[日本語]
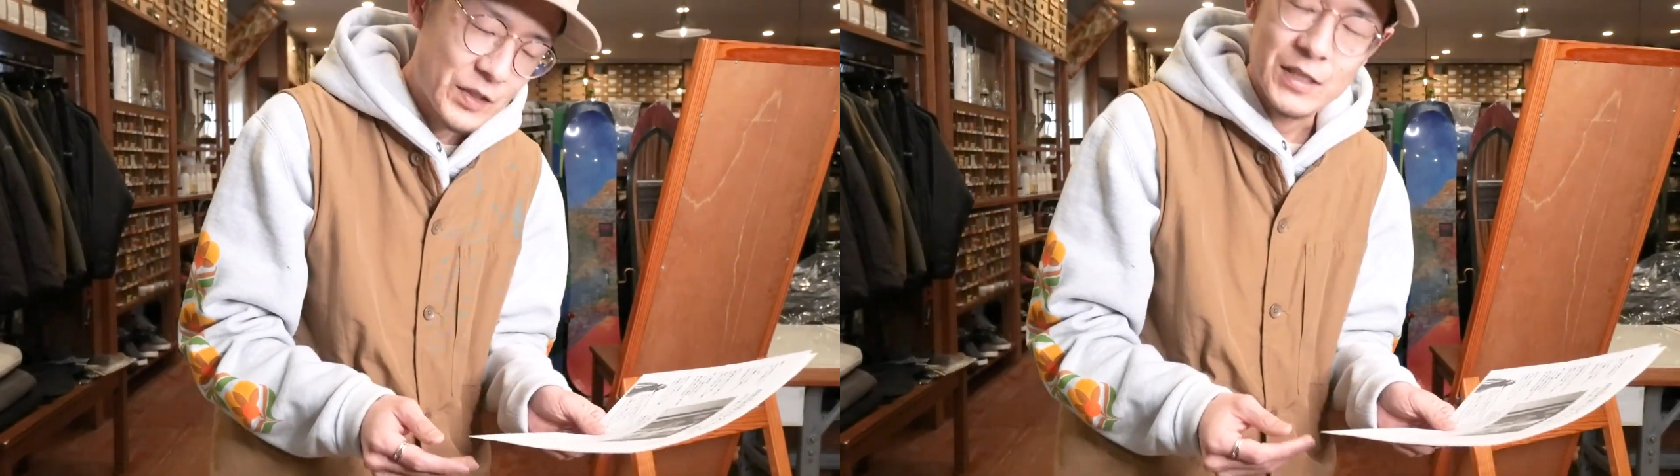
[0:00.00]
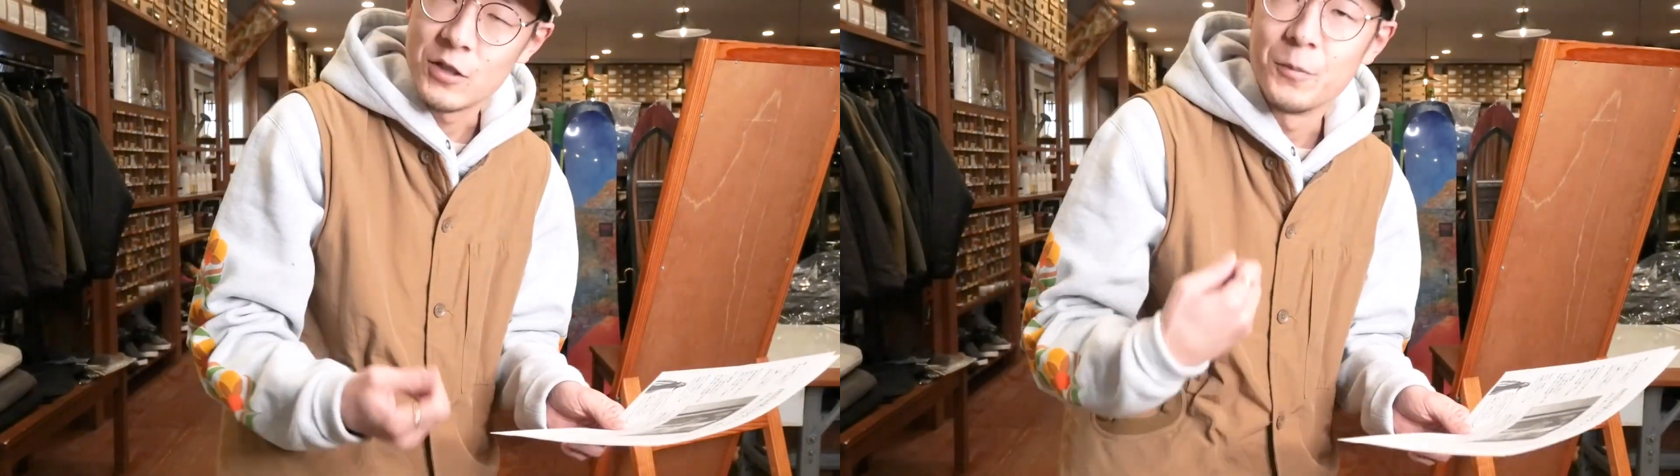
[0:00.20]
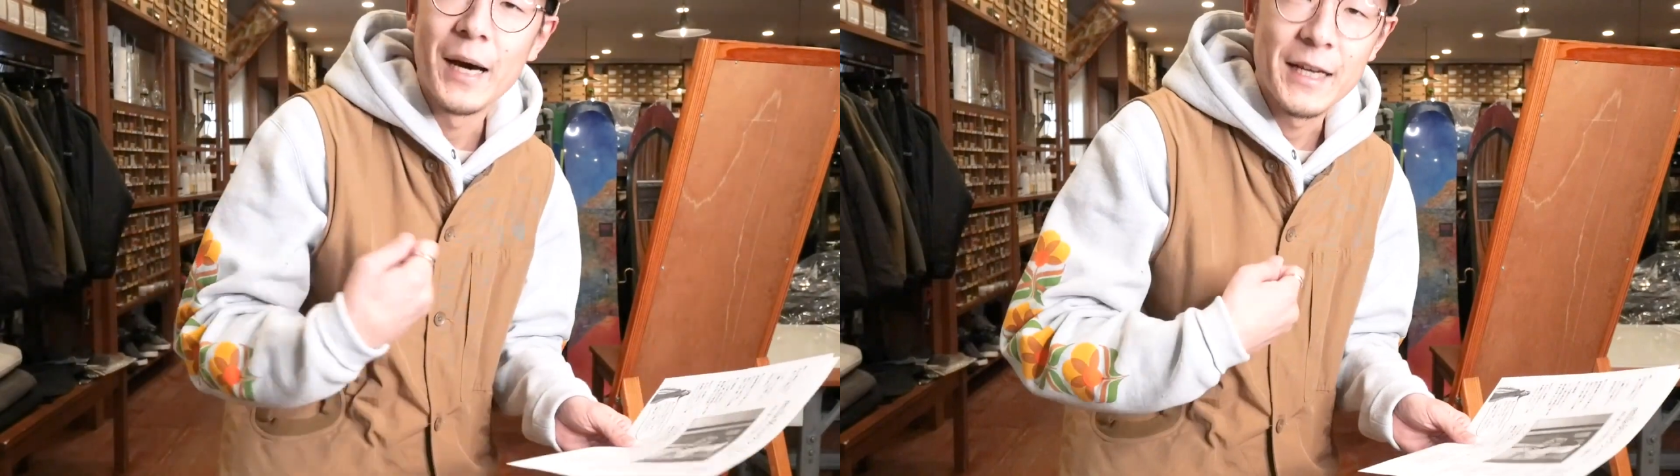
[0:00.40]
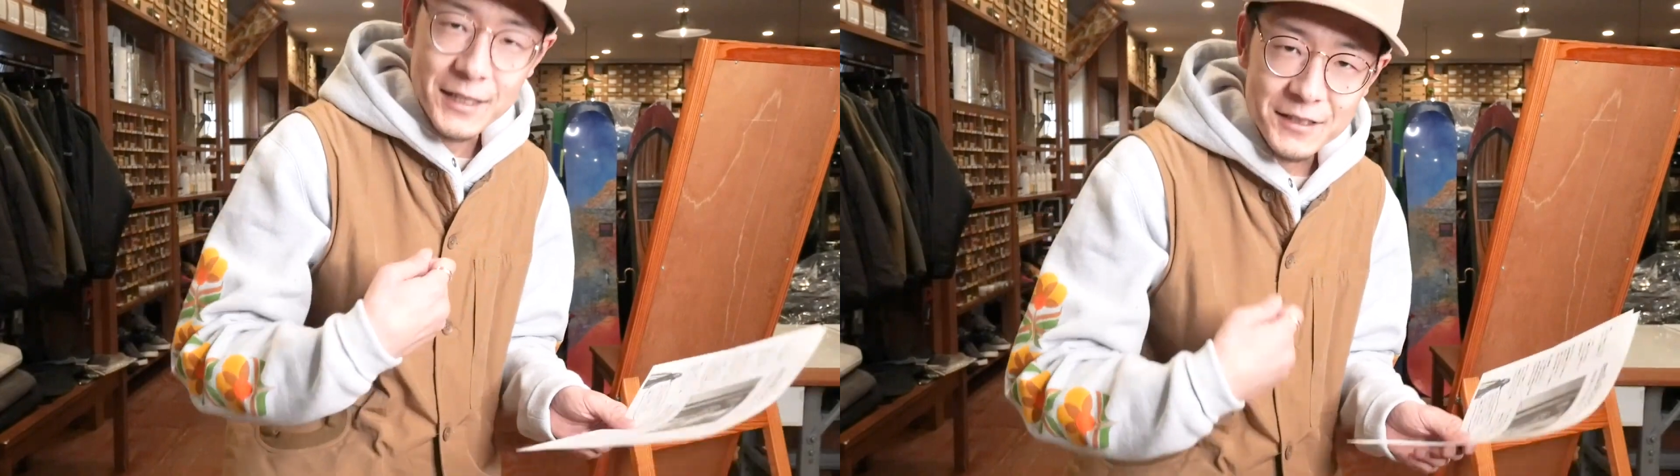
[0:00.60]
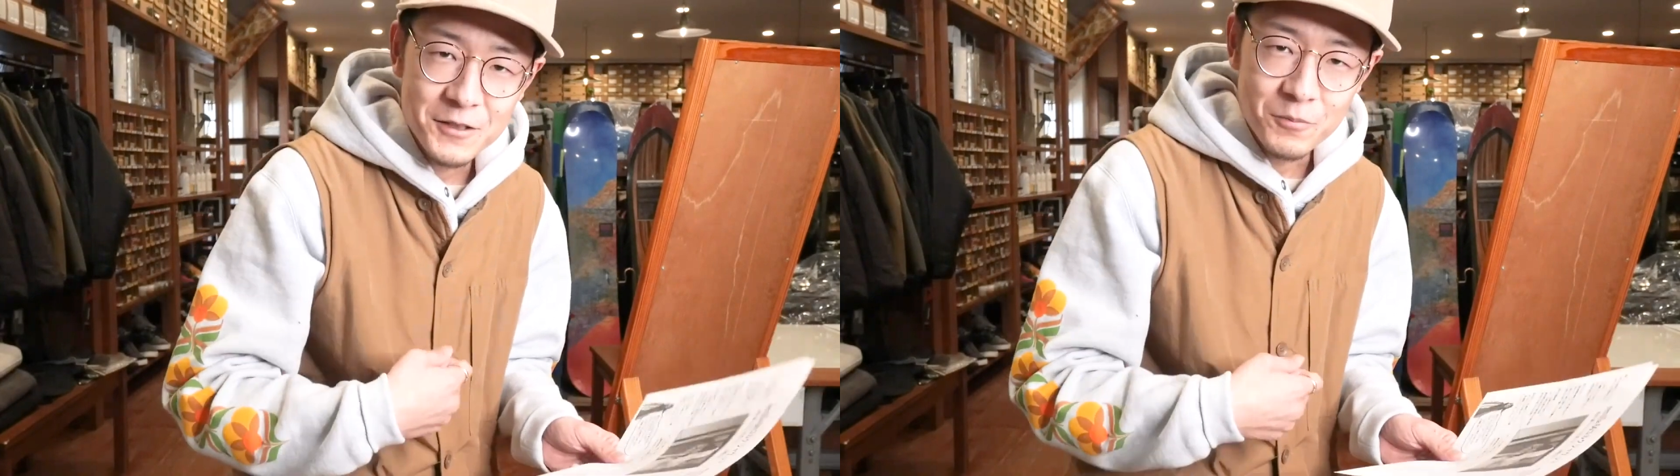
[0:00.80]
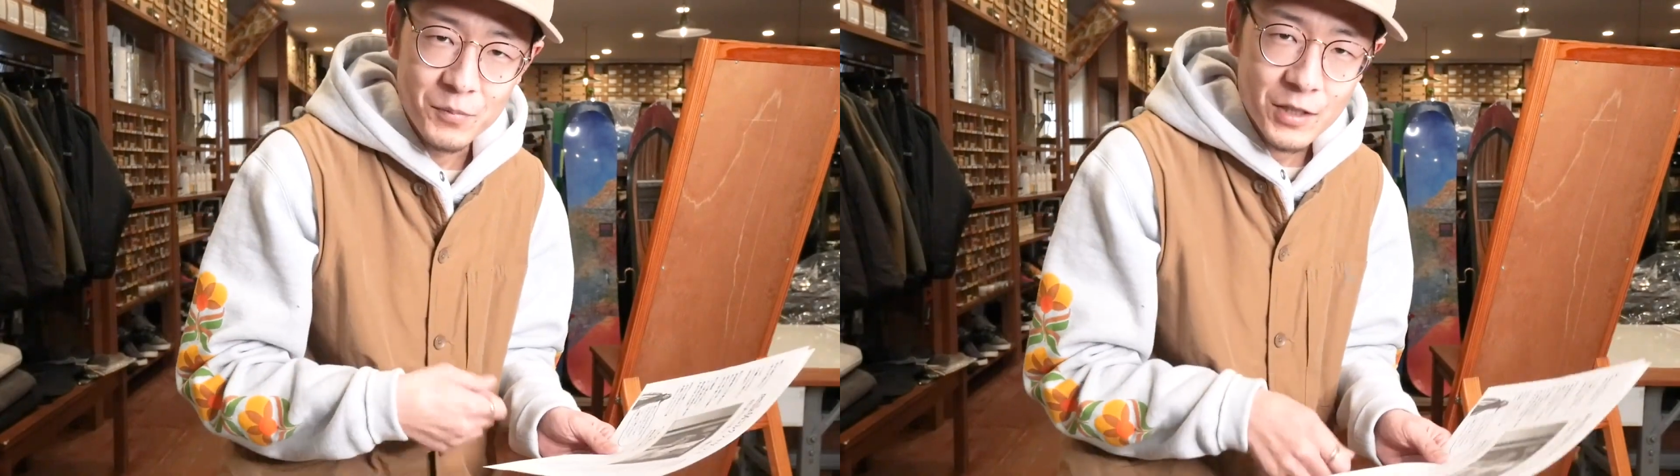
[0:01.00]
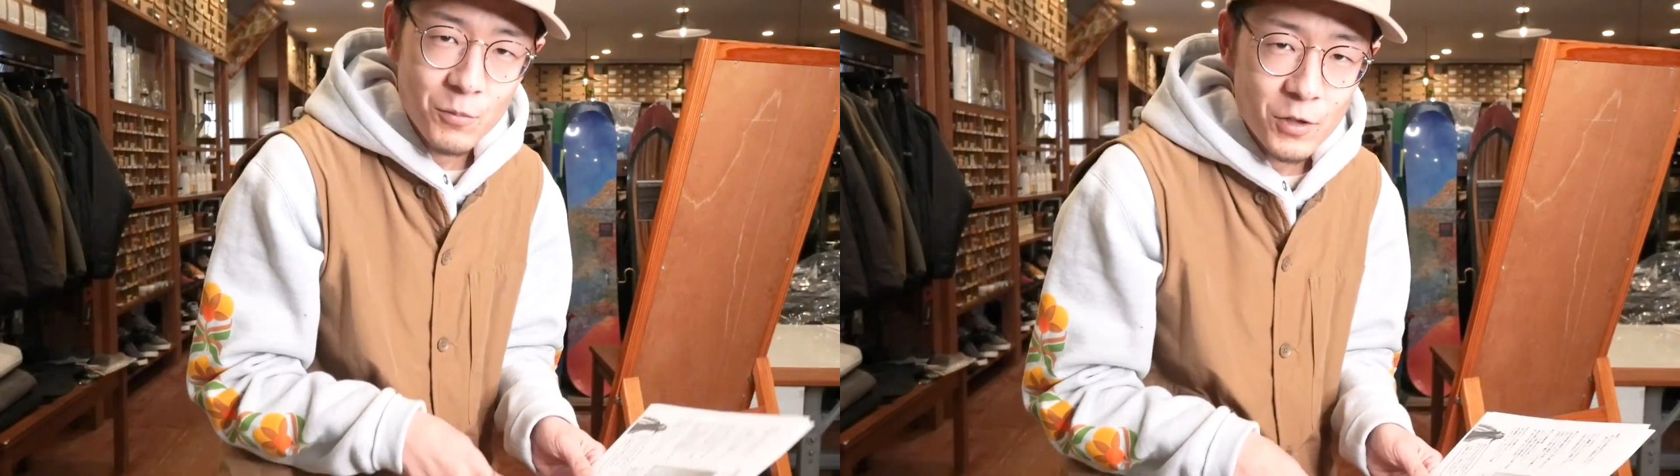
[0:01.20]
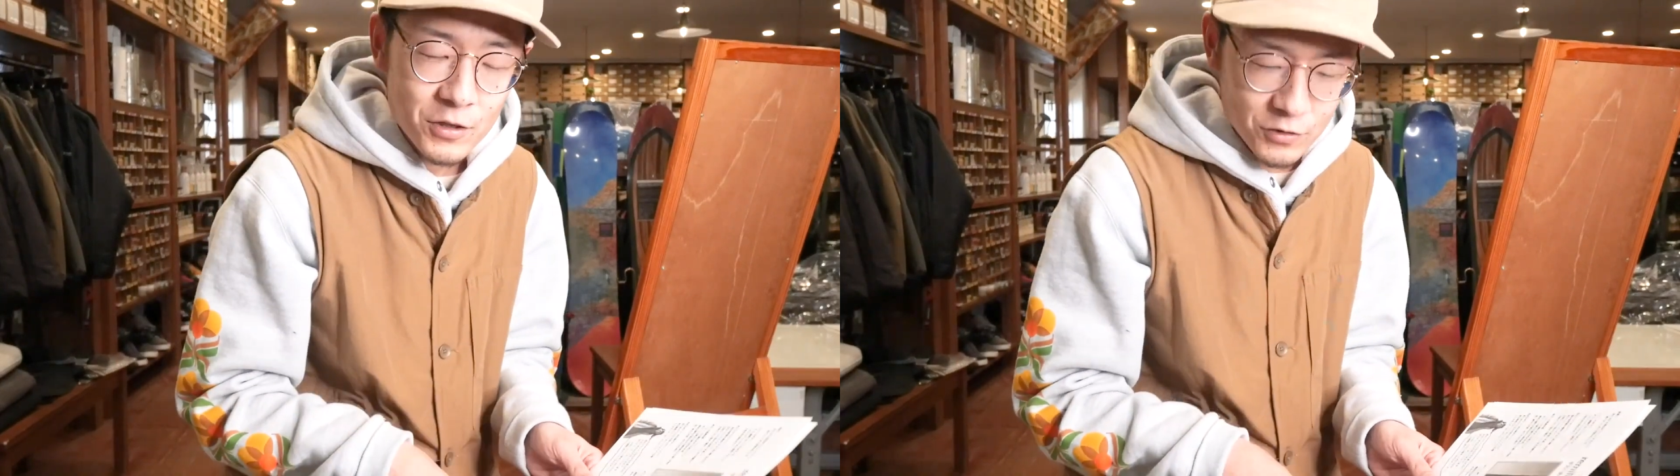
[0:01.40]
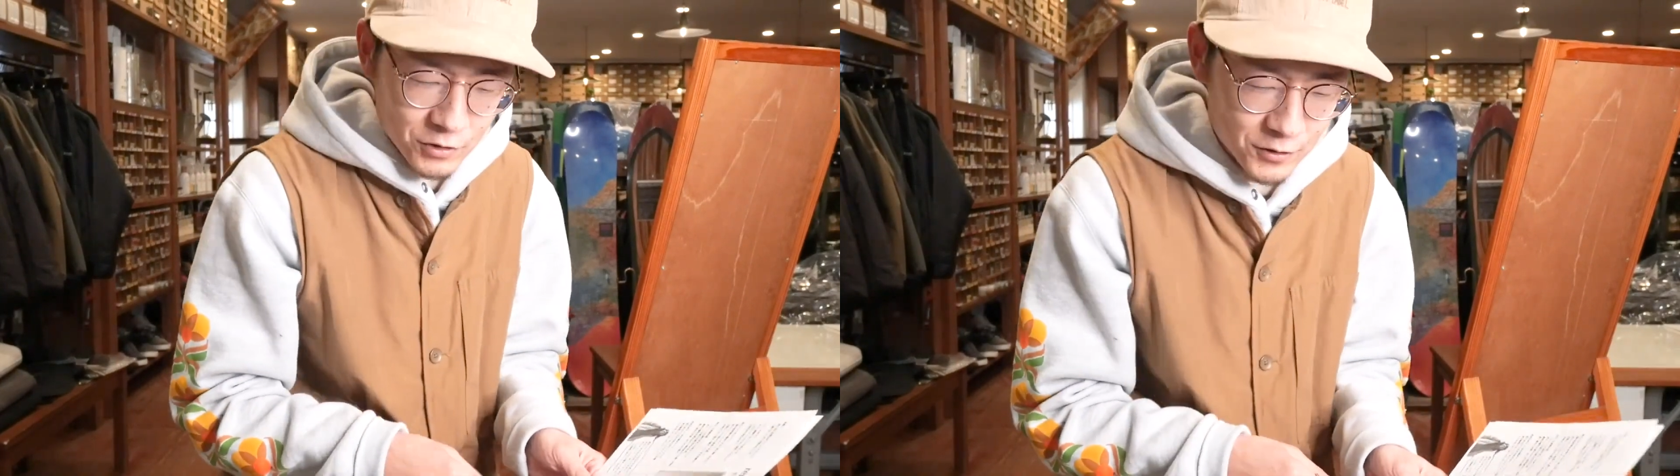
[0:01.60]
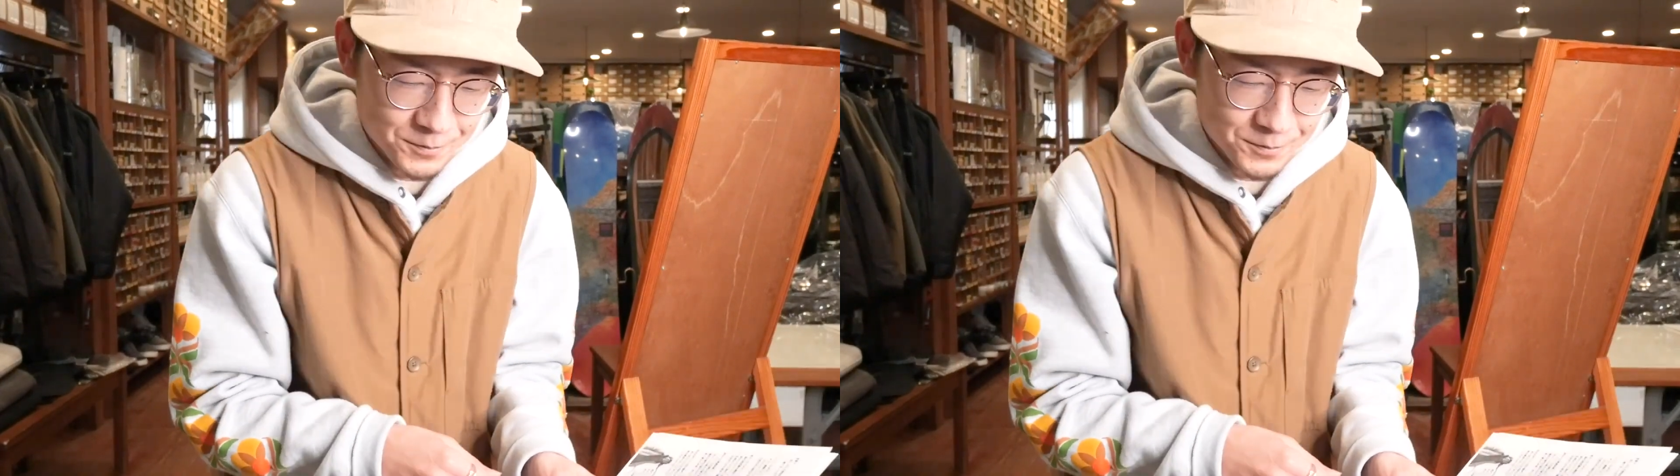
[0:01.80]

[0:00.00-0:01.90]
着る前に見てもらうと